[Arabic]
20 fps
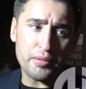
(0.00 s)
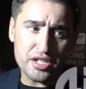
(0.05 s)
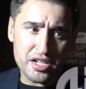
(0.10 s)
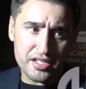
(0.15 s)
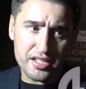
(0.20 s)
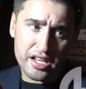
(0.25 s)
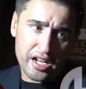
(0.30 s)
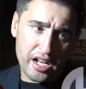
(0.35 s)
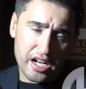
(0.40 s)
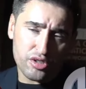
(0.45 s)

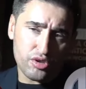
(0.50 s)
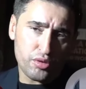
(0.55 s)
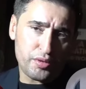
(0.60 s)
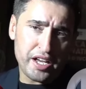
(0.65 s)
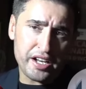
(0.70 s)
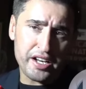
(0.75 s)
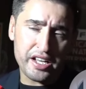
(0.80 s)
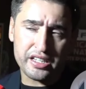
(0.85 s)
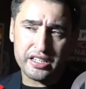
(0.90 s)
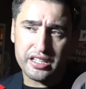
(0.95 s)
الجزائري عنده
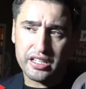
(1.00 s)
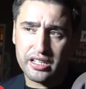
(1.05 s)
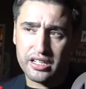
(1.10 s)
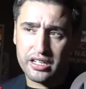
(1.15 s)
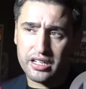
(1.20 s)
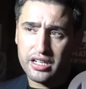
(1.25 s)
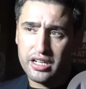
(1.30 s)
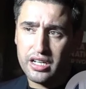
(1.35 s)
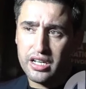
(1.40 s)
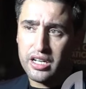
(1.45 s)
امكانيات آه،
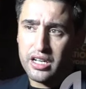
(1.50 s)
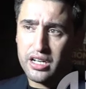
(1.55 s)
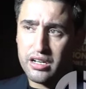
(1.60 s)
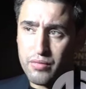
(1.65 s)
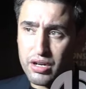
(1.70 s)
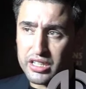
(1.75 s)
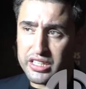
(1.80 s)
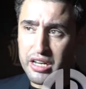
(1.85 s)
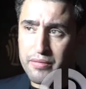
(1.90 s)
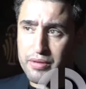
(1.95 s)

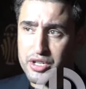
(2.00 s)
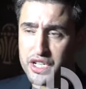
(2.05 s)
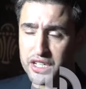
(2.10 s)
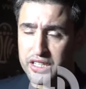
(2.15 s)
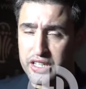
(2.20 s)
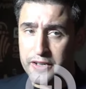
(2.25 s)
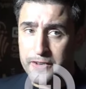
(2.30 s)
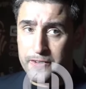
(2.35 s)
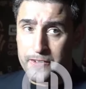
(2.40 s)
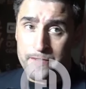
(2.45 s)
محترمه
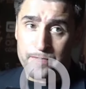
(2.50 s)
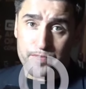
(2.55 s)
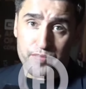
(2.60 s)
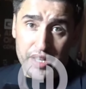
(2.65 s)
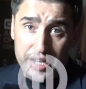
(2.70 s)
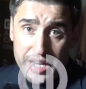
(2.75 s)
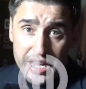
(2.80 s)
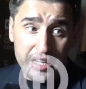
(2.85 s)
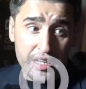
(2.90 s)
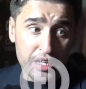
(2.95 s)
جدا
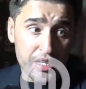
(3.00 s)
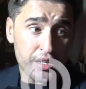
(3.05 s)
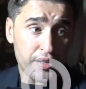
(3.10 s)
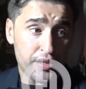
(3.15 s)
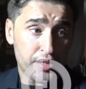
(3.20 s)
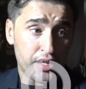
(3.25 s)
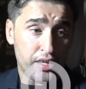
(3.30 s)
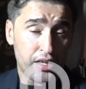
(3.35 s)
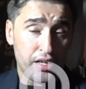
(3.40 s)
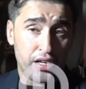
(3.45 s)
لكن
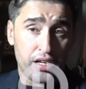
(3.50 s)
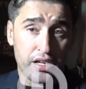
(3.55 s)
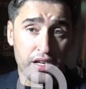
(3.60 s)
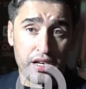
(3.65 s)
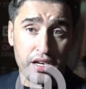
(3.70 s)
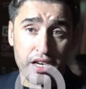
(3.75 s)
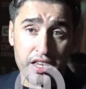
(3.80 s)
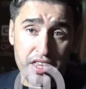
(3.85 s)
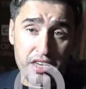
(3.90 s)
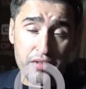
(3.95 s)

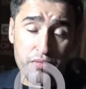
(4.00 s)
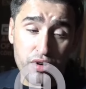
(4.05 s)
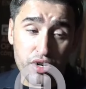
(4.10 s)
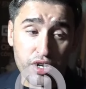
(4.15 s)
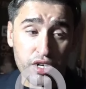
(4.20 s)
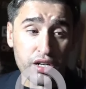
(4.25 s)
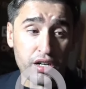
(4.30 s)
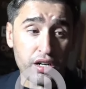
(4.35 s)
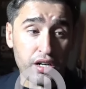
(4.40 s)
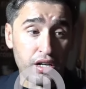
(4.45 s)
آه، هذا
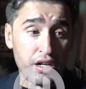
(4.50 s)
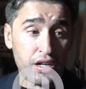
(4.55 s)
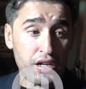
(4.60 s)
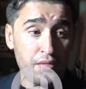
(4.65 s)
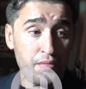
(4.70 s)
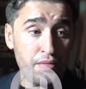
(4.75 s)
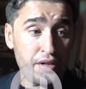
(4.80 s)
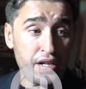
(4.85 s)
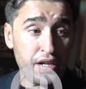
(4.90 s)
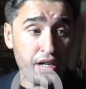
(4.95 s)
يمر آه،
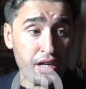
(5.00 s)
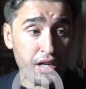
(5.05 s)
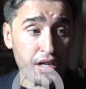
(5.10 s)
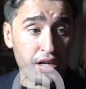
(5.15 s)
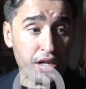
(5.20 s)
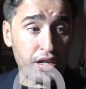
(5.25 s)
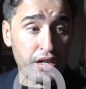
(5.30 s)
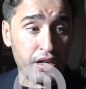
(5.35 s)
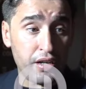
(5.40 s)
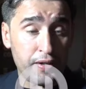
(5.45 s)
من
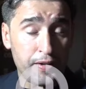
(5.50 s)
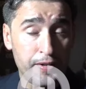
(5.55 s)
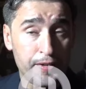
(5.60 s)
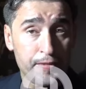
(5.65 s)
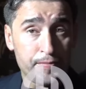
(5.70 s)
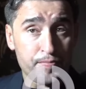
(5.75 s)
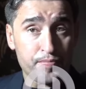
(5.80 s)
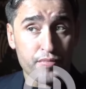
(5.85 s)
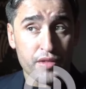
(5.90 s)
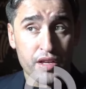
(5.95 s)

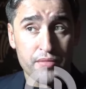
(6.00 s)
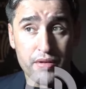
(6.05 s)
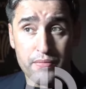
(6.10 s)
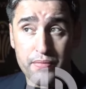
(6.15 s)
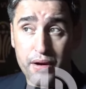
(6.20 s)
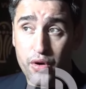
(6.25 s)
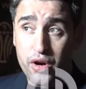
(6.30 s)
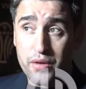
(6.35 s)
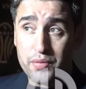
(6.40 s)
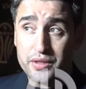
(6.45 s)
من
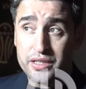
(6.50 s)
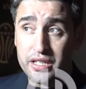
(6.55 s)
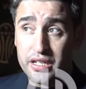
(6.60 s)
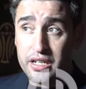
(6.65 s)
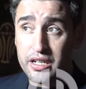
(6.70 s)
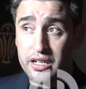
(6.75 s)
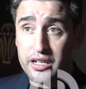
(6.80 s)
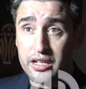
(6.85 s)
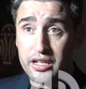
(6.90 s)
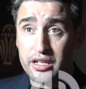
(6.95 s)
بوابه
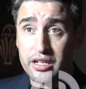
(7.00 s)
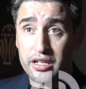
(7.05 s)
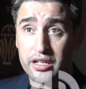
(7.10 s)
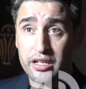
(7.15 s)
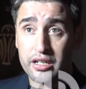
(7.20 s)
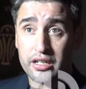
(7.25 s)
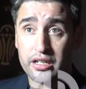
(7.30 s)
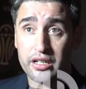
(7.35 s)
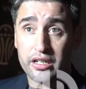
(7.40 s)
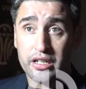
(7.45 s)

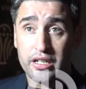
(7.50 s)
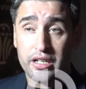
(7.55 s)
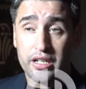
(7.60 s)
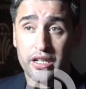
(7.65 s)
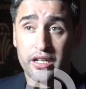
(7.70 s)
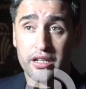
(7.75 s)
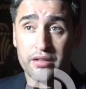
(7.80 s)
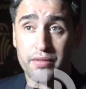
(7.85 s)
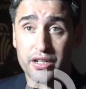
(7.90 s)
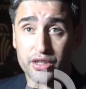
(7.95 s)

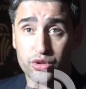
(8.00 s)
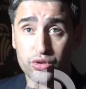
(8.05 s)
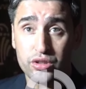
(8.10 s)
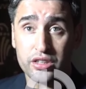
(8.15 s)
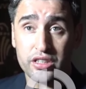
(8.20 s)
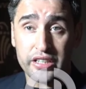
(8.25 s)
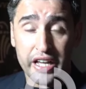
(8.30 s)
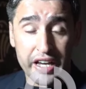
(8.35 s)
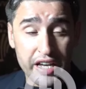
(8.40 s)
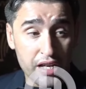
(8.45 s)
مردود
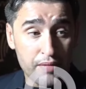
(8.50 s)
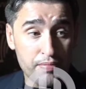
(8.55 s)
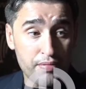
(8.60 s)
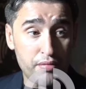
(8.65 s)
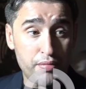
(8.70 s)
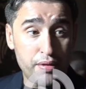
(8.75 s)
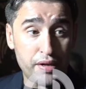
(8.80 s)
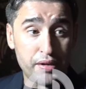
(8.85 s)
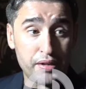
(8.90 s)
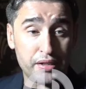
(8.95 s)
الطيب من
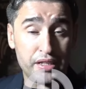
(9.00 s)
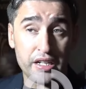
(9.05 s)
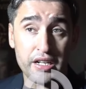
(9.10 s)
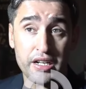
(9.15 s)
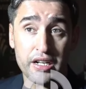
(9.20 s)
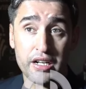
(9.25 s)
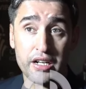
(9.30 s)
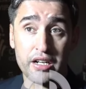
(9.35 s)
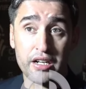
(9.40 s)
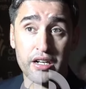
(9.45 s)
بوابه
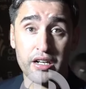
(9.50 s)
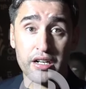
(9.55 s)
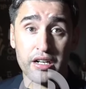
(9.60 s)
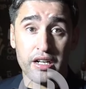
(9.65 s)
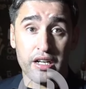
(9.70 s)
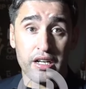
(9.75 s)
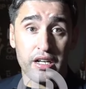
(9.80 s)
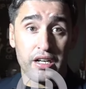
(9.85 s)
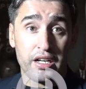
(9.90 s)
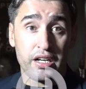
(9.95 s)

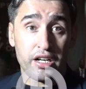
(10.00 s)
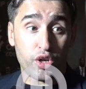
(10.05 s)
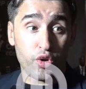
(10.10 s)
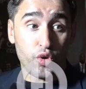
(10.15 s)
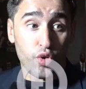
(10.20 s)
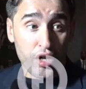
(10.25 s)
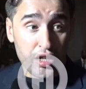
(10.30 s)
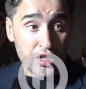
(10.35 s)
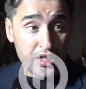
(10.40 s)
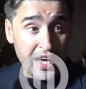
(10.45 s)

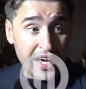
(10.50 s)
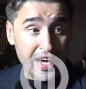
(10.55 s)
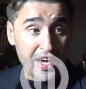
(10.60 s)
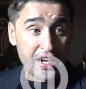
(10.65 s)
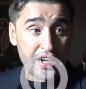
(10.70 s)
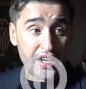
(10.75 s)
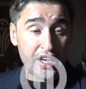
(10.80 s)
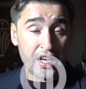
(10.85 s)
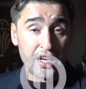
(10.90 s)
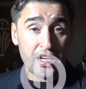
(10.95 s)
الروح
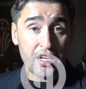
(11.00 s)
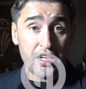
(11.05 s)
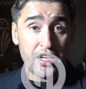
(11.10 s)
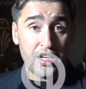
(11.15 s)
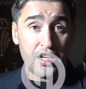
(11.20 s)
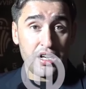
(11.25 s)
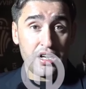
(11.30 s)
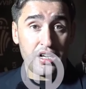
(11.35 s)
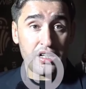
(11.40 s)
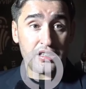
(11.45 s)
العاليه
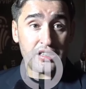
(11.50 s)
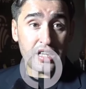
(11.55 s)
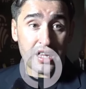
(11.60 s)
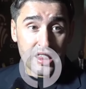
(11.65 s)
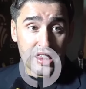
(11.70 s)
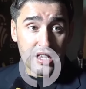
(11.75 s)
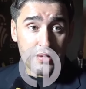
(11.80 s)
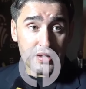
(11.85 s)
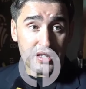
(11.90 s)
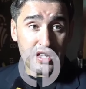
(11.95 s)

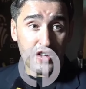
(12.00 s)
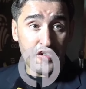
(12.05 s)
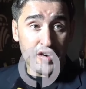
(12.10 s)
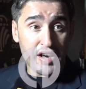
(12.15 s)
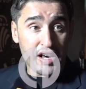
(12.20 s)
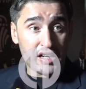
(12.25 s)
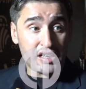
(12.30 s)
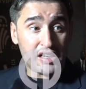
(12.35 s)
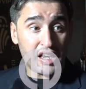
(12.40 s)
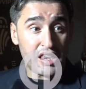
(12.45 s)
التنظيم
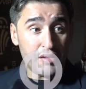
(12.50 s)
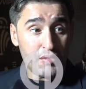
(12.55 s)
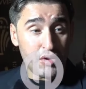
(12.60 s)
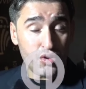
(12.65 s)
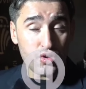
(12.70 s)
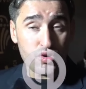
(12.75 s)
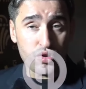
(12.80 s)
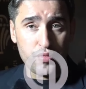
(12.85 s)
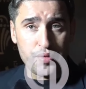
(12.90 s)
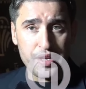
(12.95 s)
الدفاعي التنظيم
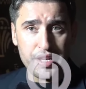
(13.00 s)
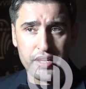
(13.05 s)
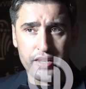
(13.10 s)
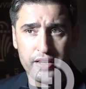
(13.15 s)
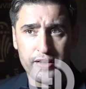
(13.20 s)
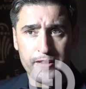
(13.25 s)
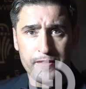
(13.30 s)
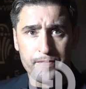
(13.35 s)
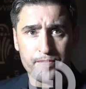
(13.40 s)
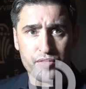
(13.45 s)
الهجومي
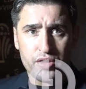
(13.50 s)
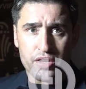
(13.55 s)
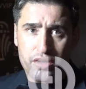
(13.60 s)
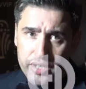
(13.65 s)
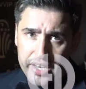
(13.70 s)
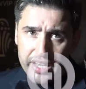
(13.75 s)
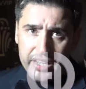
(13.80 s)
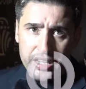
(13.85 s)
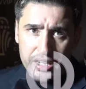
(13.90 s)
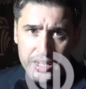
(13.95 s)

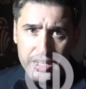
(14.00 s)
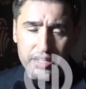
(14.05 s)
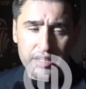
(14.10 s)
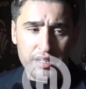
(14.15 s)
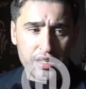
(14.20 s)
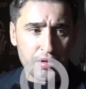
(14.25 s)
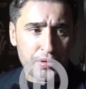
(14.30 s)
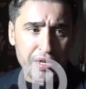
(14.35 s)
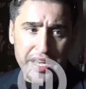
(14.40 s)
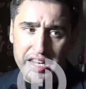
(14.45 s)
لكن
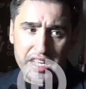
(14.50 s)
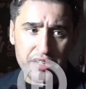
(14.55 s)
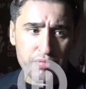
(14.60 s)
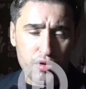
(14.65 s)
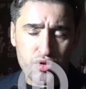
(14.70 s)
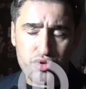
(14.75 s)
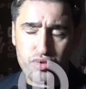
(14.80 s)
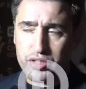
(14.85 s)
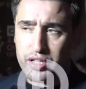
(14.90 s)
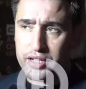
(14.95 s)
الامكانيات
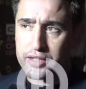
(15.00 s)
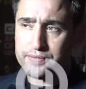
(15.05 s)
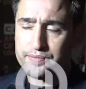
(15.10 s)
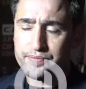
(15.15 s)
موجوده